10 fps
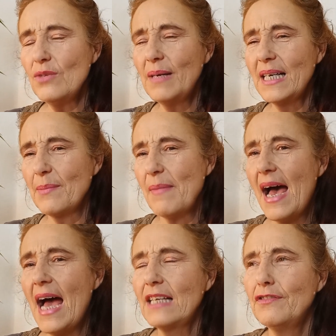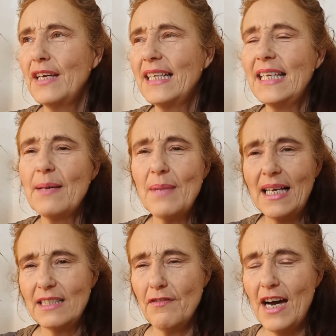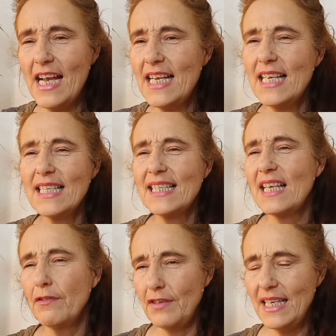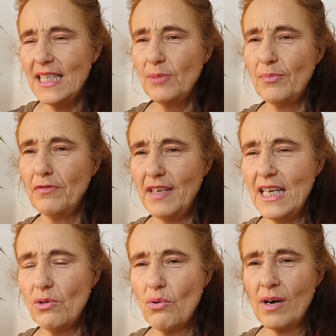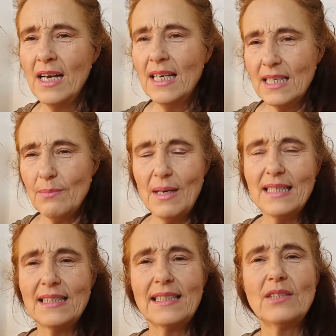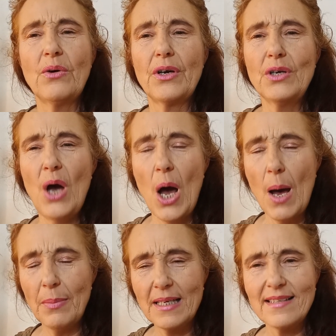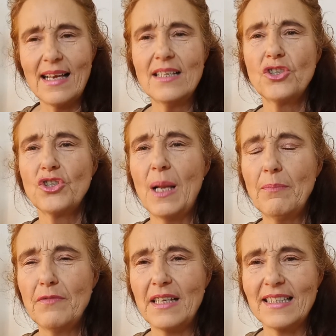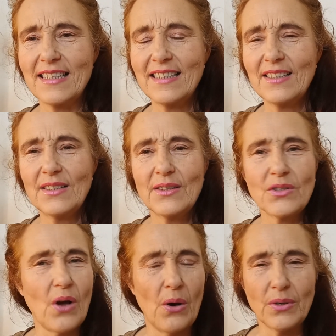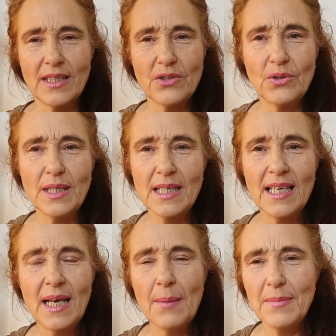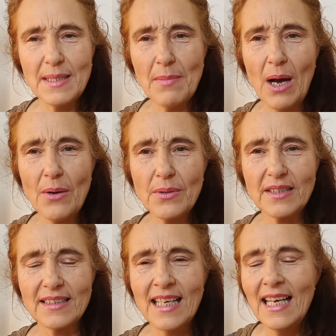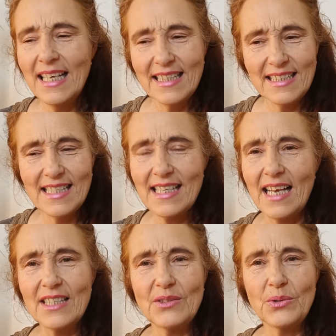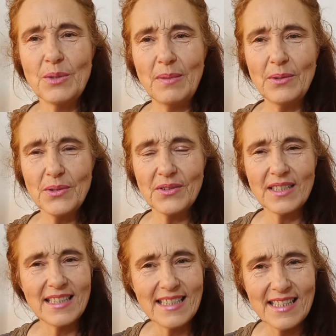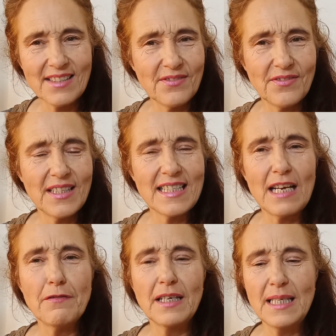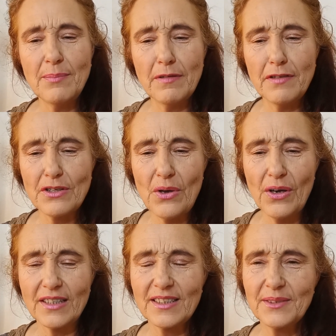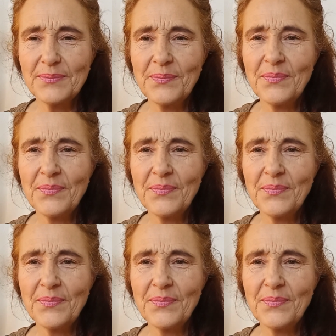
auch mal gemerkt, wenn ihr mal eine Weile sehr wenig Bewegung gemacht habt in eurem Körper, dass alles schlapp wird. So auch natürlich mit dem Augen. Ist keine Durchblutung, das wird einfach nicht mehr versorgt.